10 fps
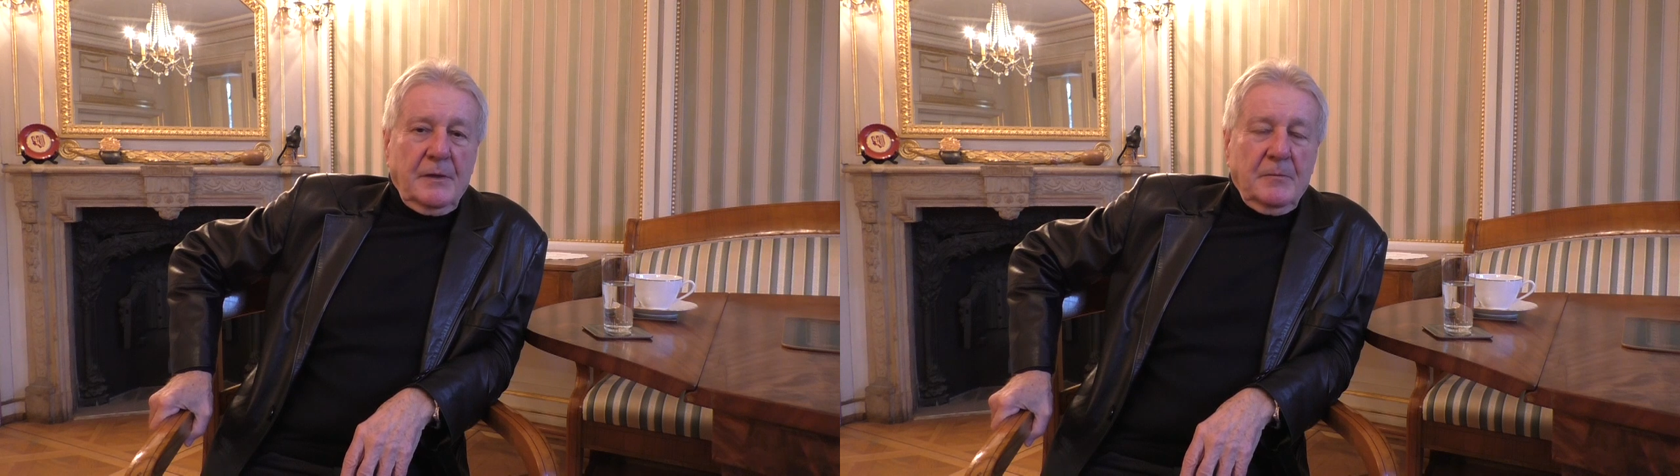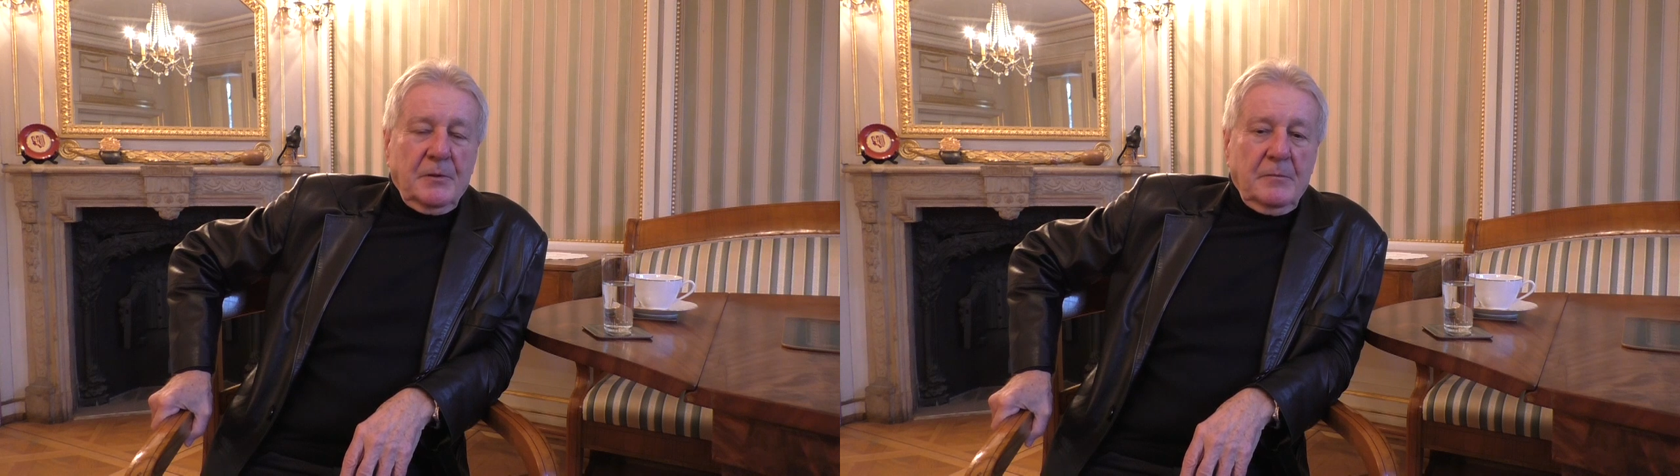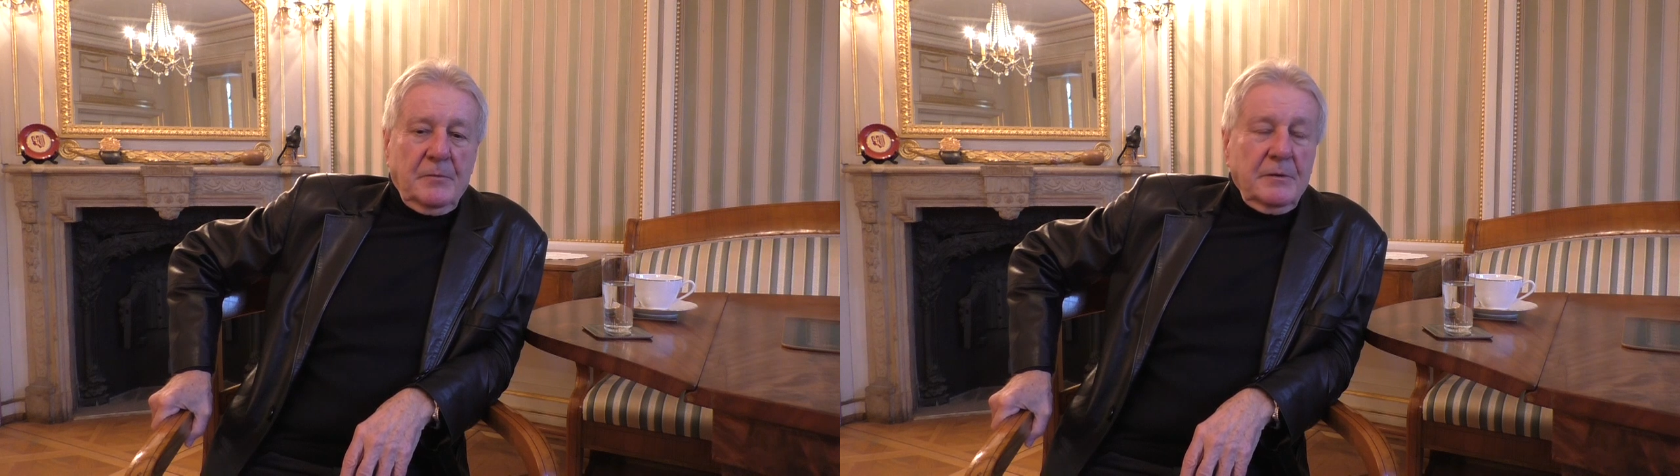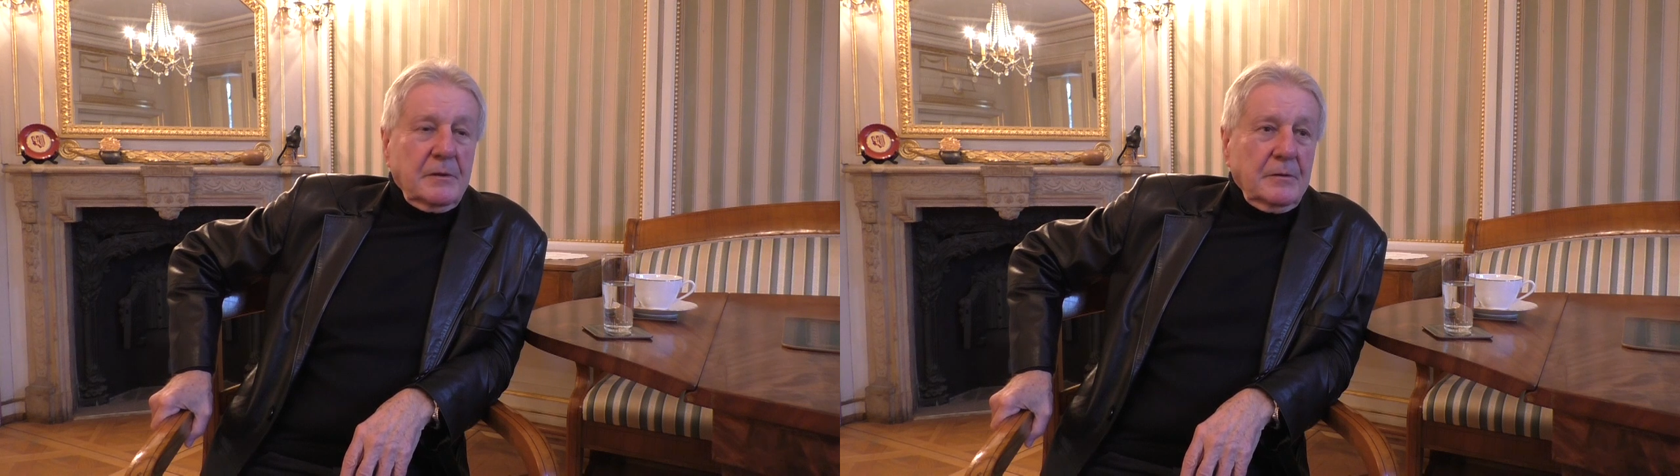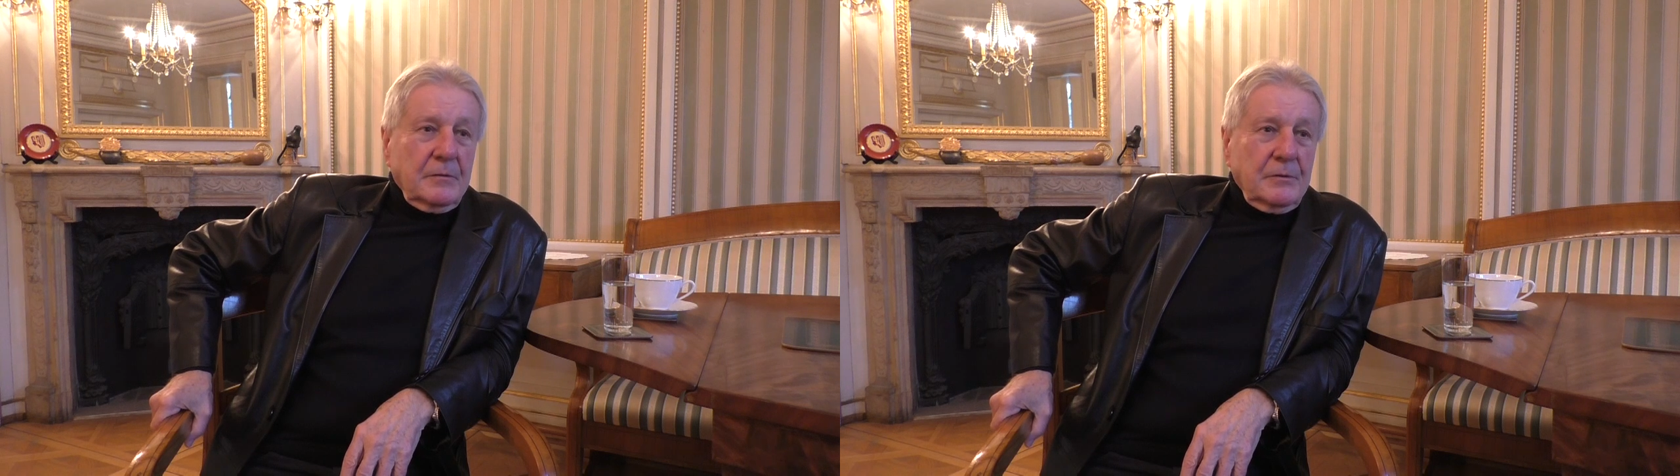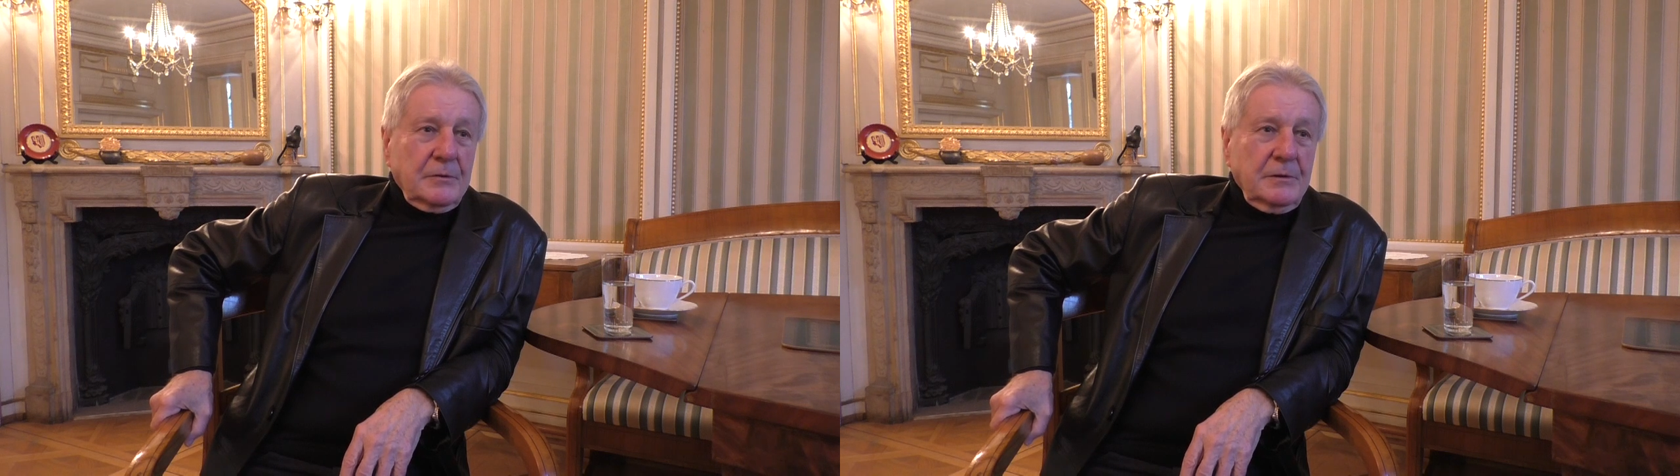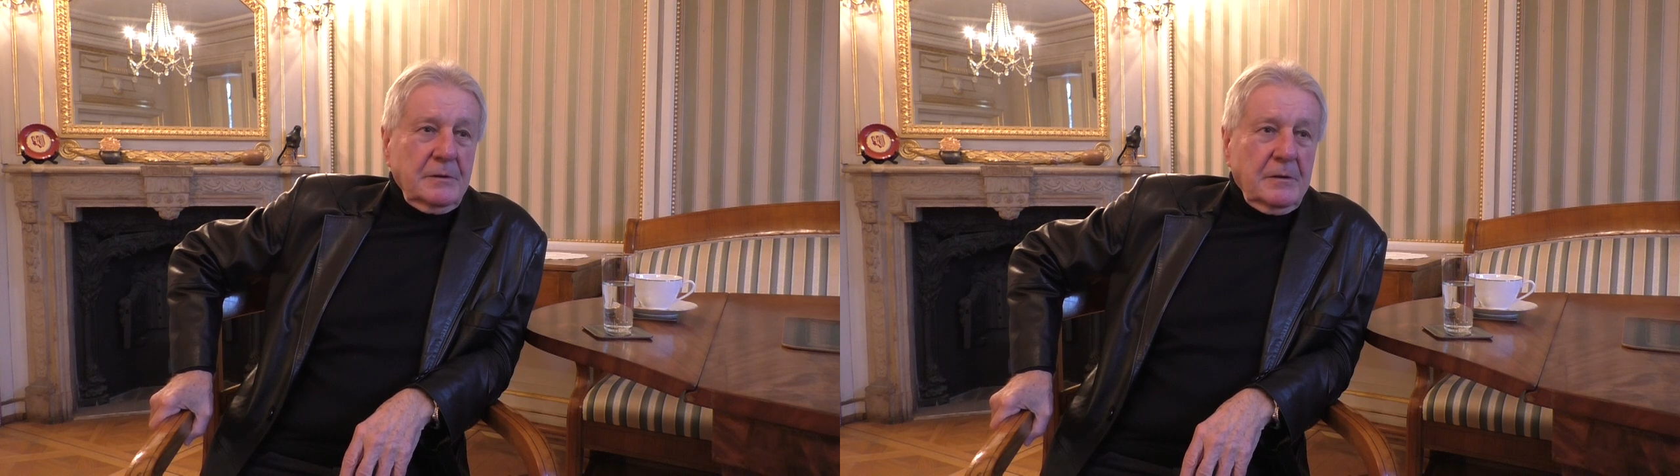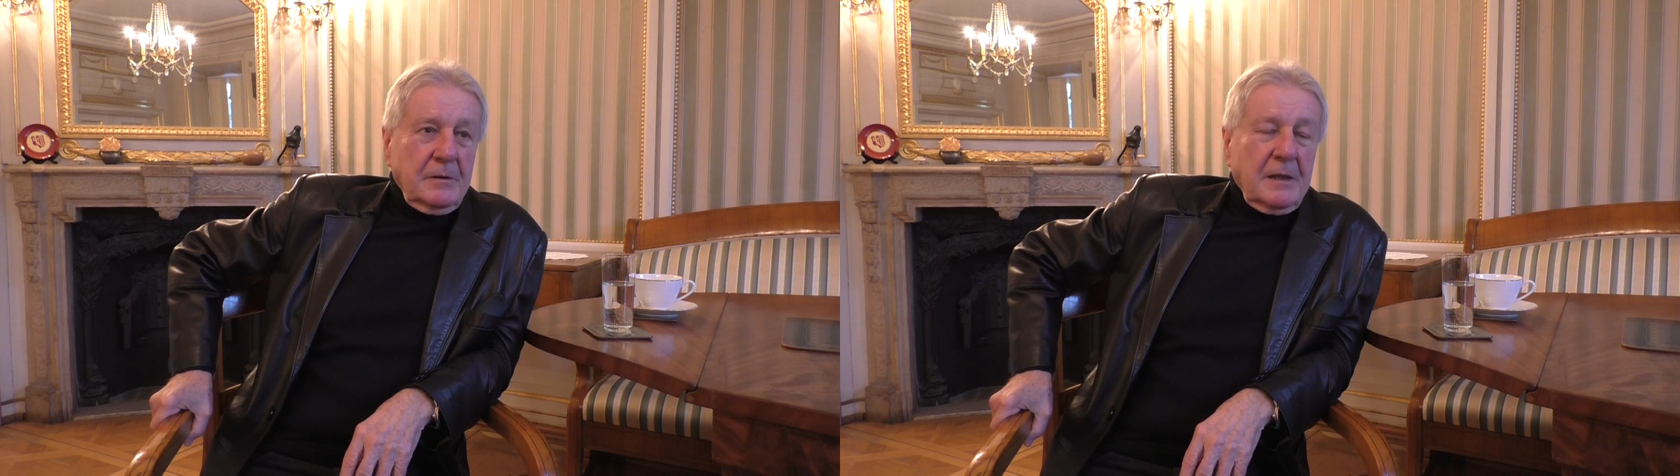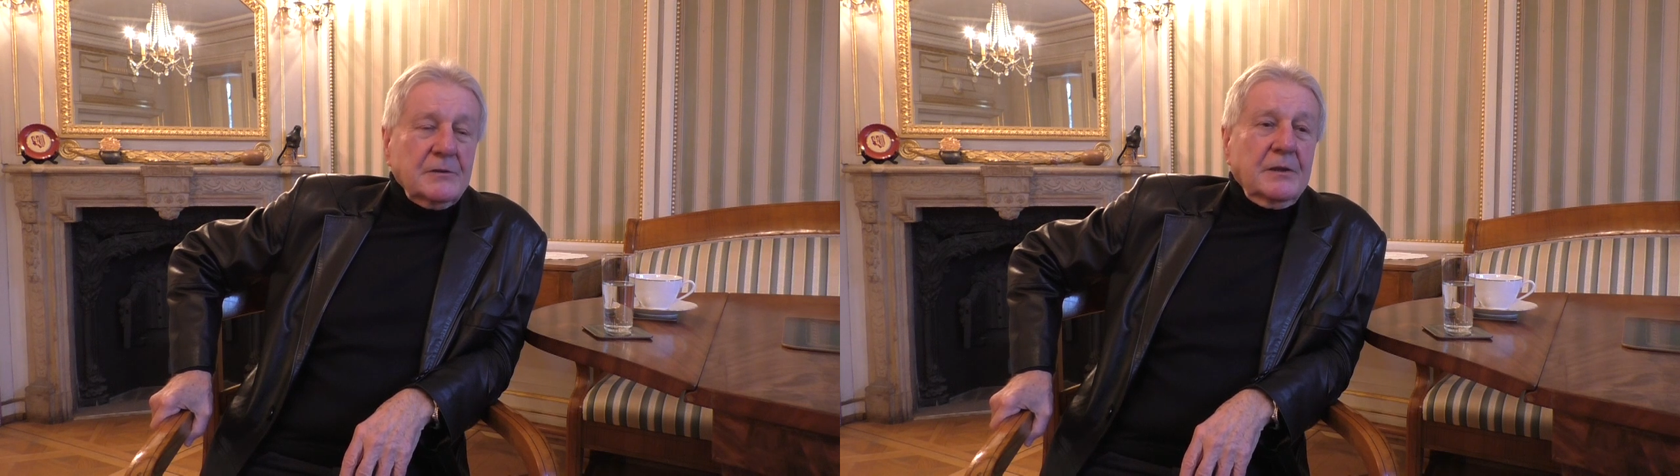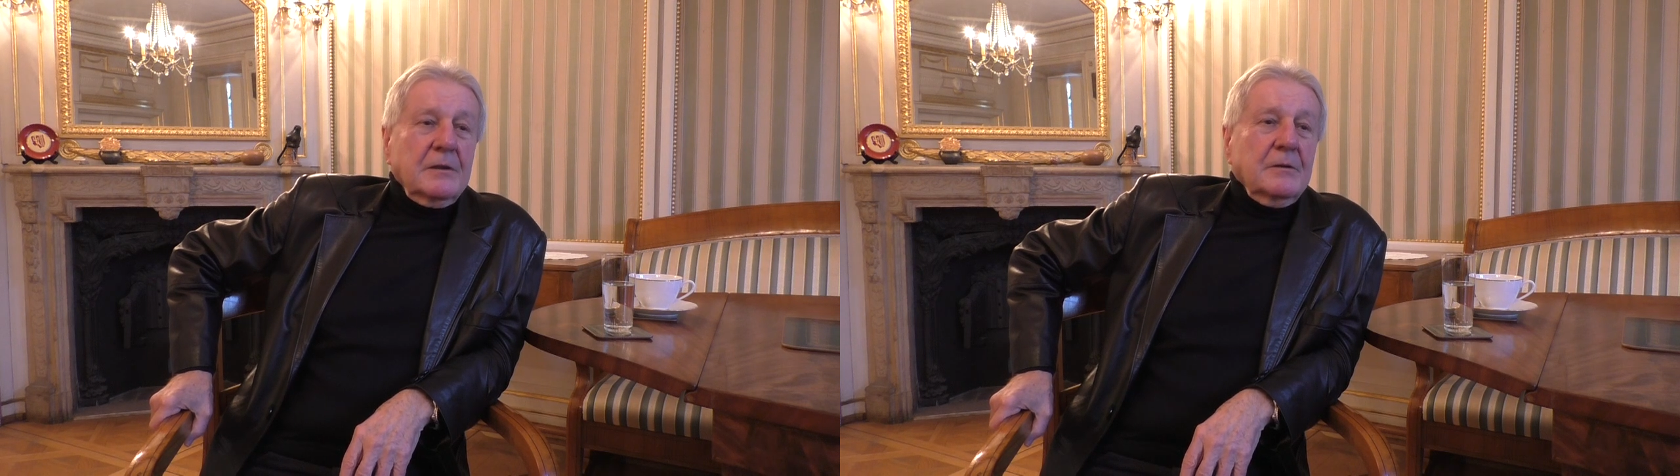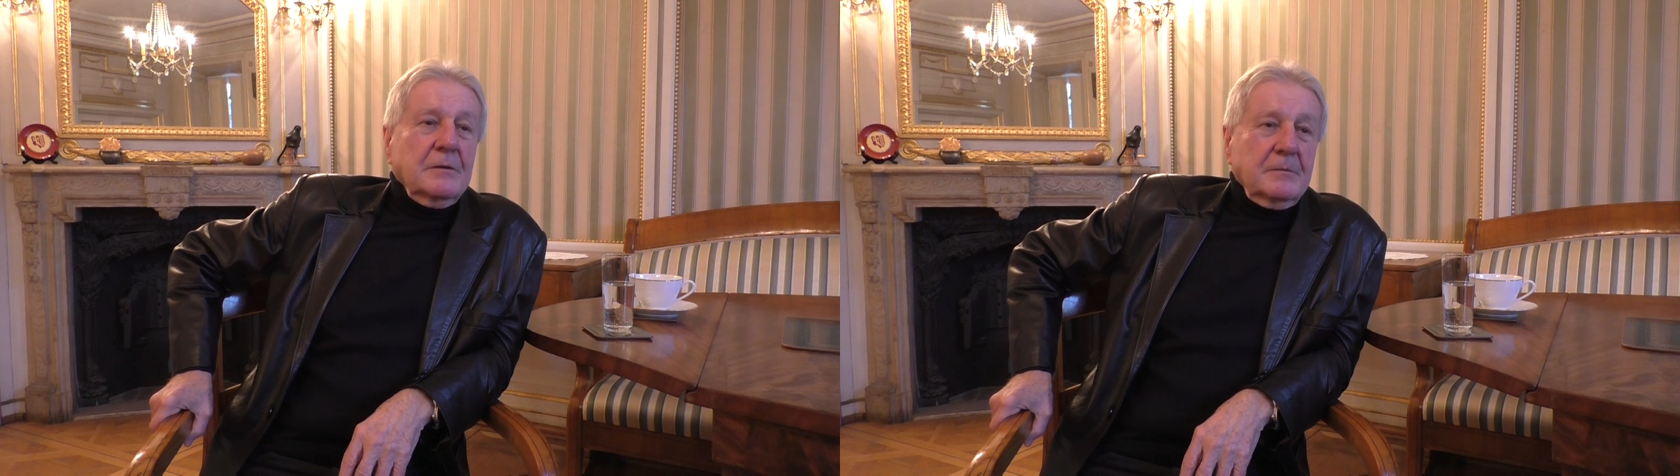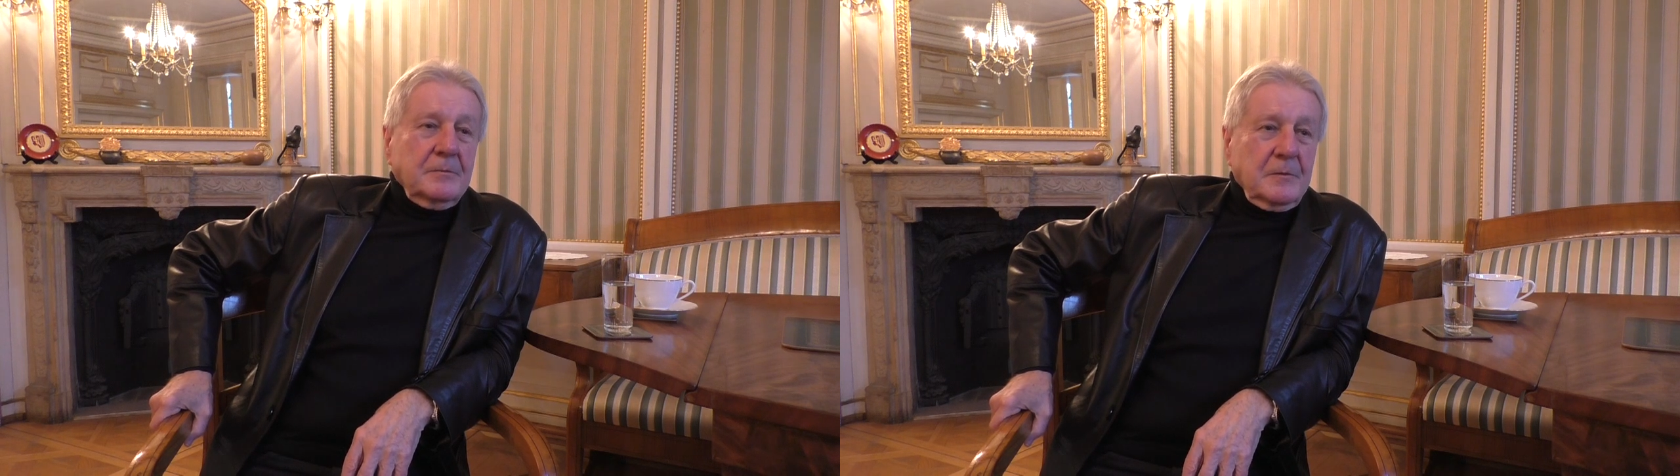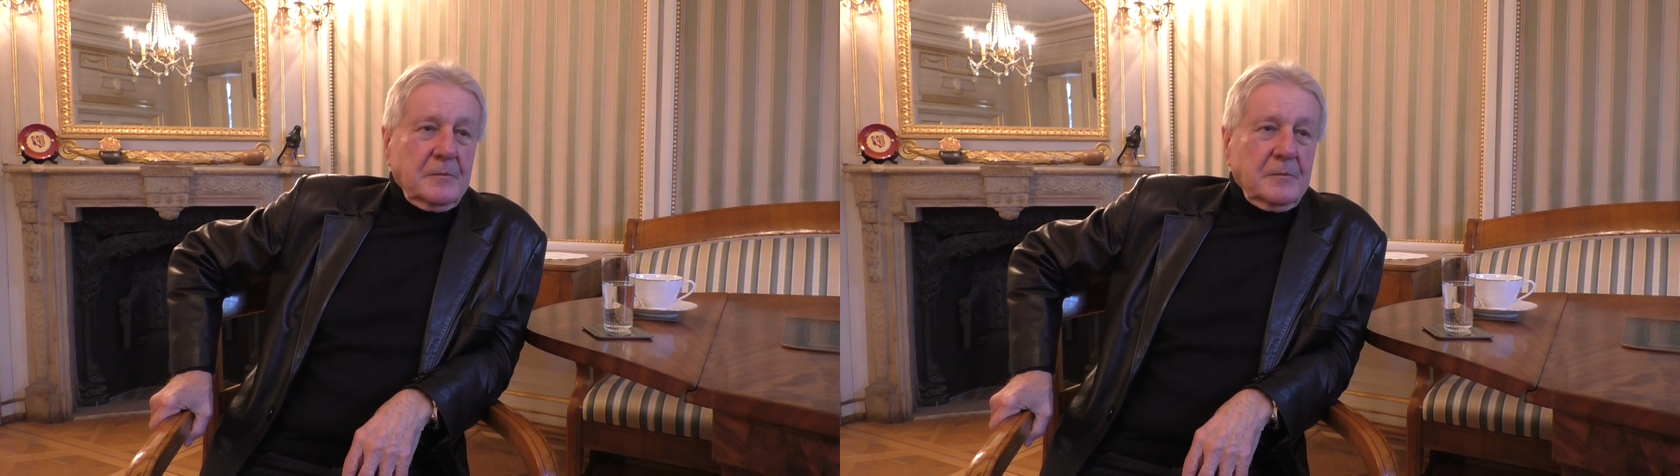ale potem były konkursy, to każdego